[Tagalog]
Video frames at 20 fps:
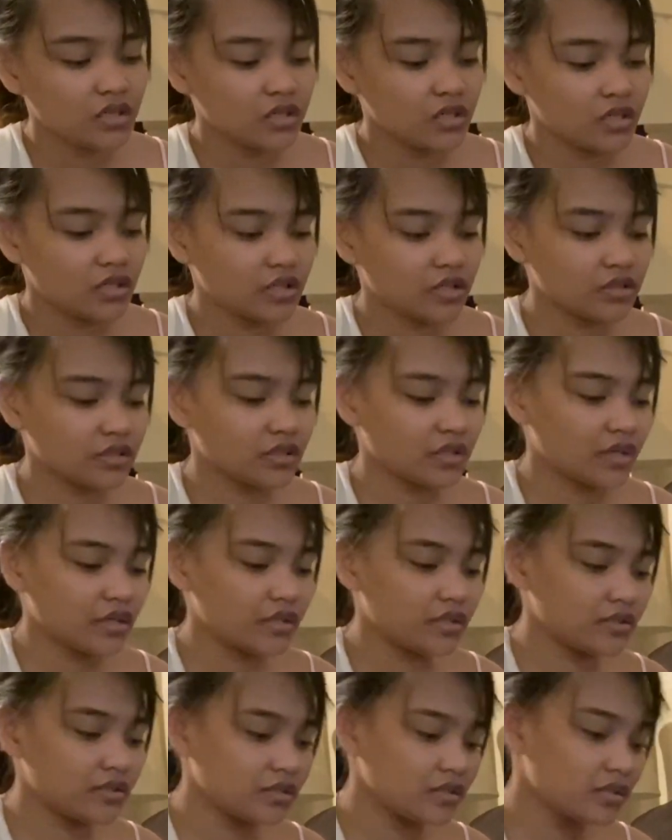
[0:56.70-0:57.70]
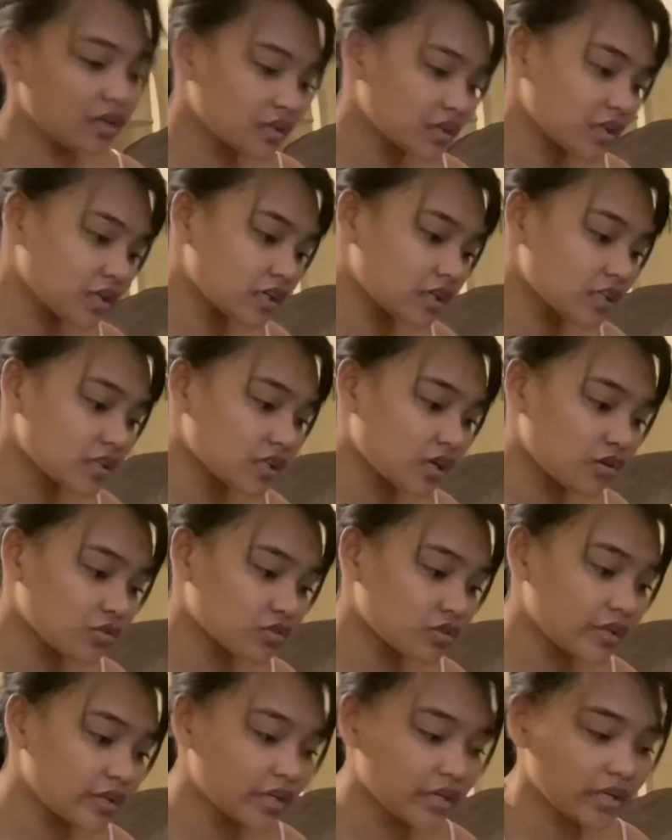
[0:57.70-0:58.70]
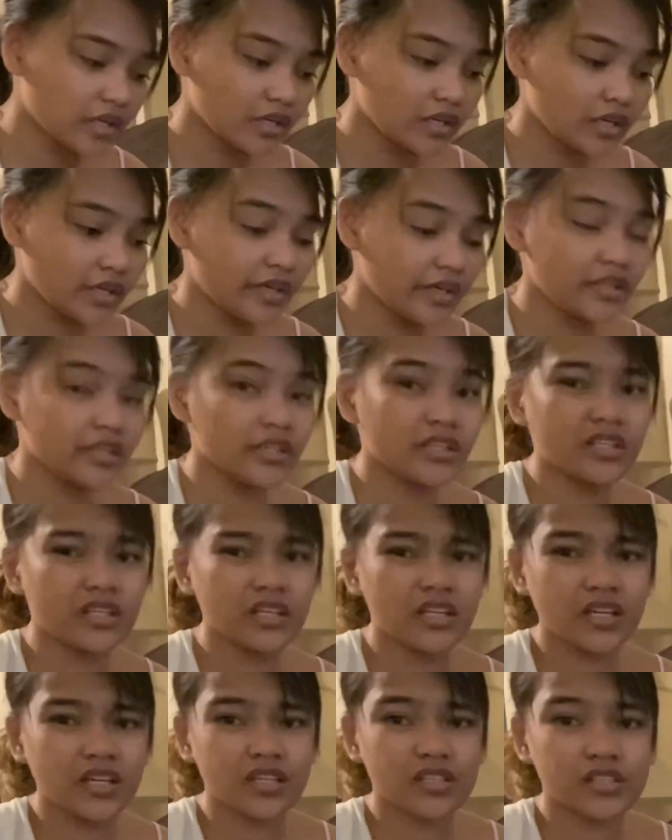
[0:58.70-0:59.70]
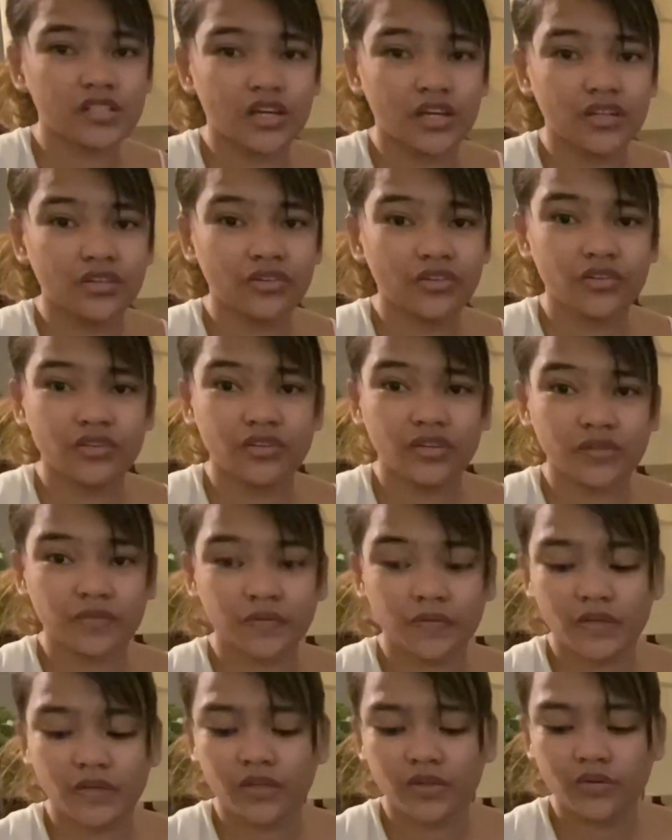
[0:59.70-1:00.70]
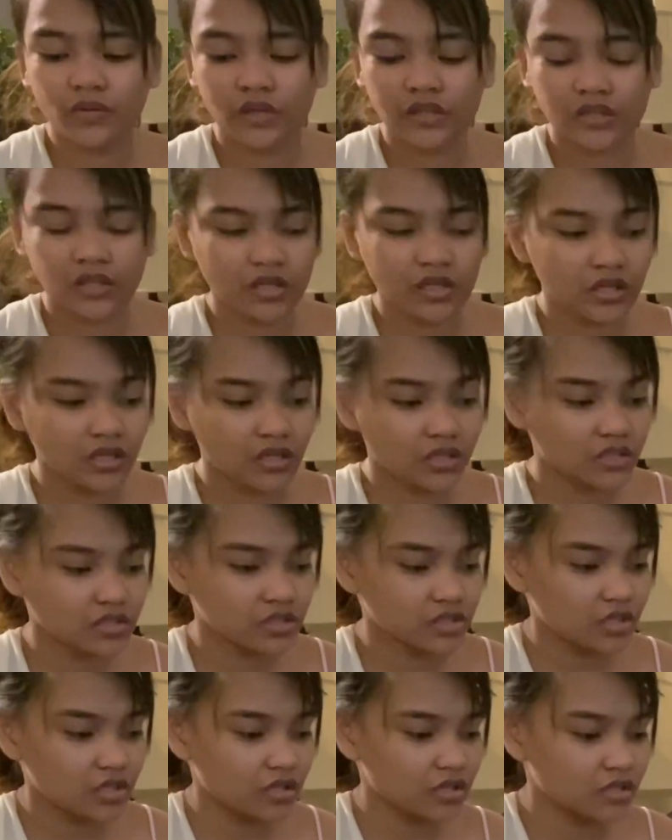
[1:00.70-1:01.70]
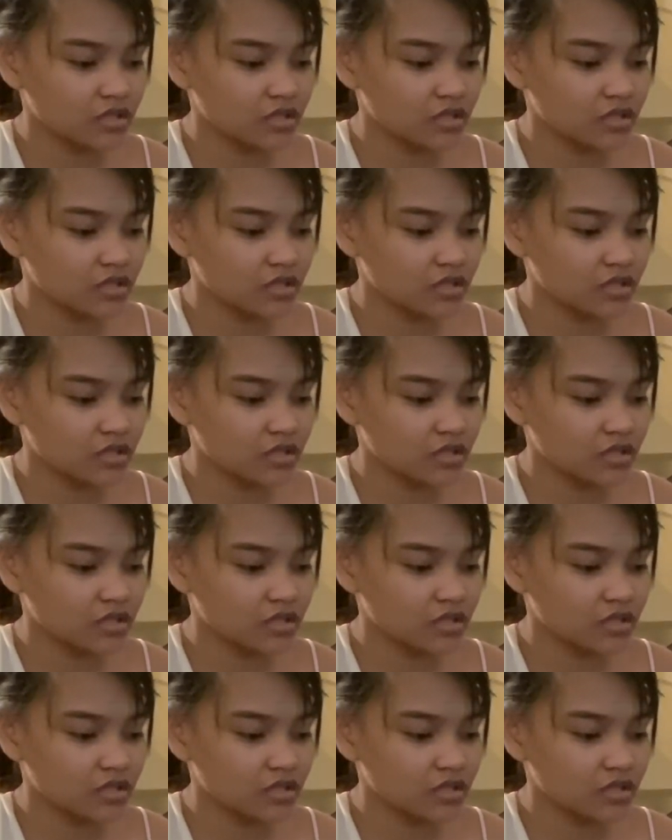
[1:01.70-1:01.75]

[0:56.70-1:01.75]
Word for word: And then, nakikita ko talaga na hindi talaga siya, no, not feeling well talaga siya.